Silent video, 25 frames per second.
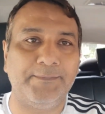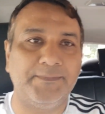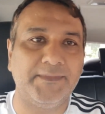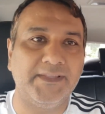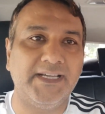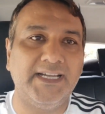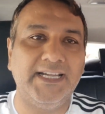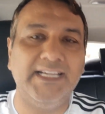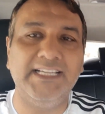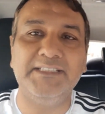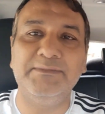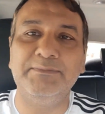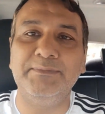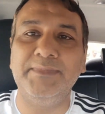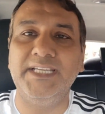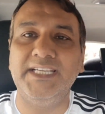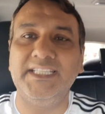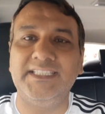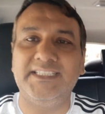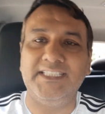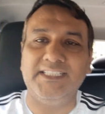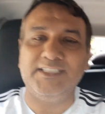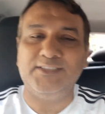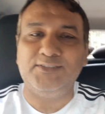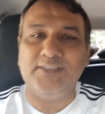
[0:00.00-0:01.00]
गाइज
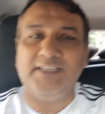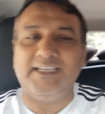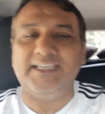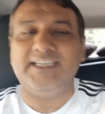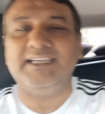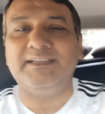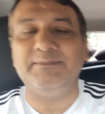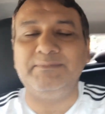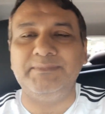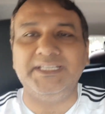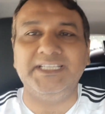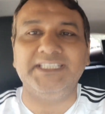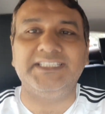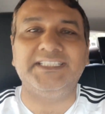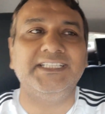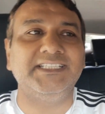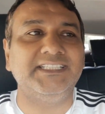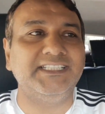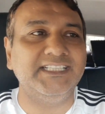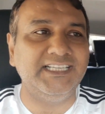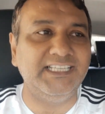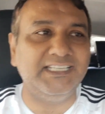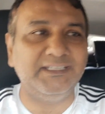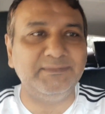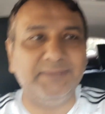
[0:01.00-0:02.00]
मेथी जो है
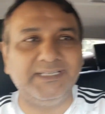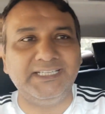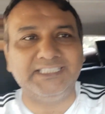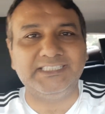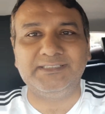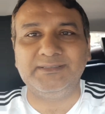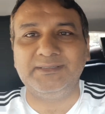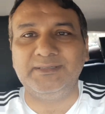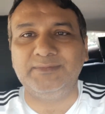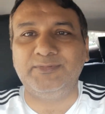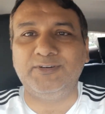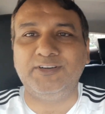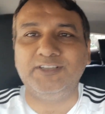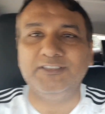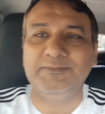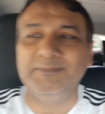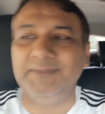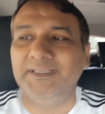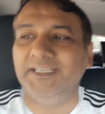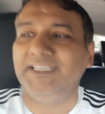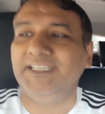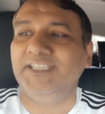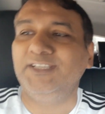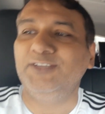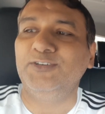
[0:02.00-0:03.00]
मेथी दिल्ली में इसमें बहुत
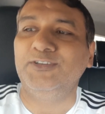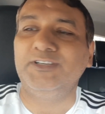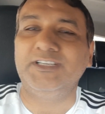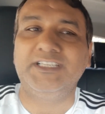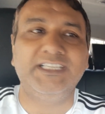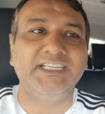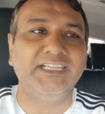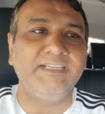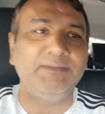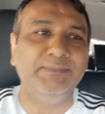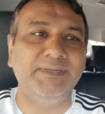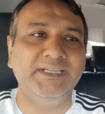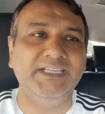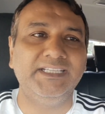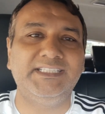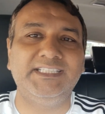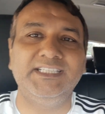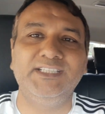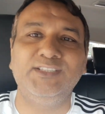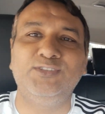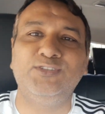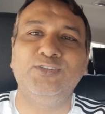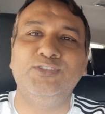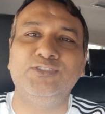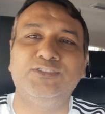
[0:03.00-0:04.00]
महंगी हो रखी है मेथी